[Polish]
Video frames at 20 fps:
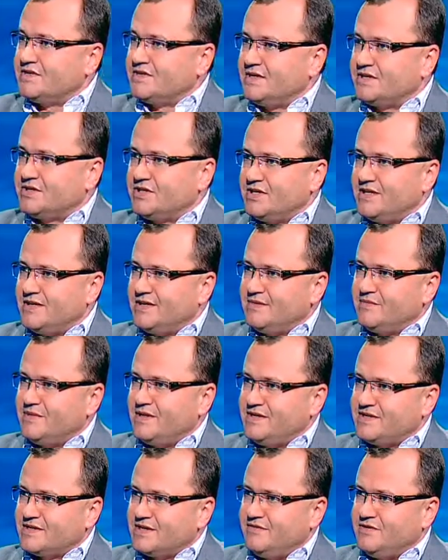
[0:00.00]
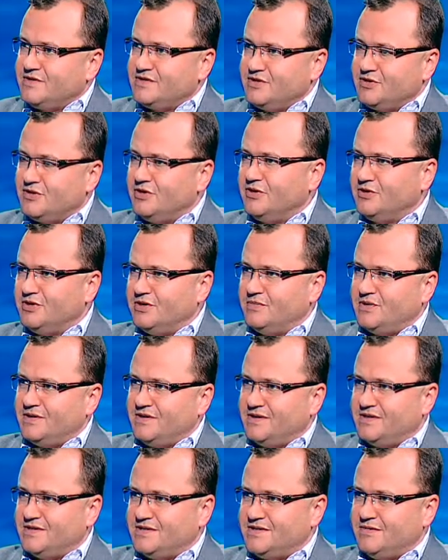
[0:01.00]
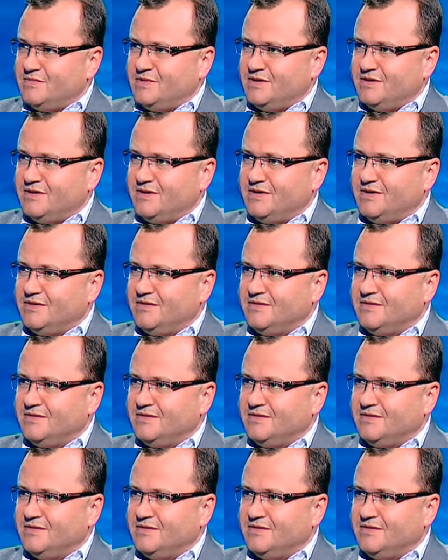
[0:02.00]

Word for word: jest także Rada Miejska, więc do kogo kogo te pretensje pani radna?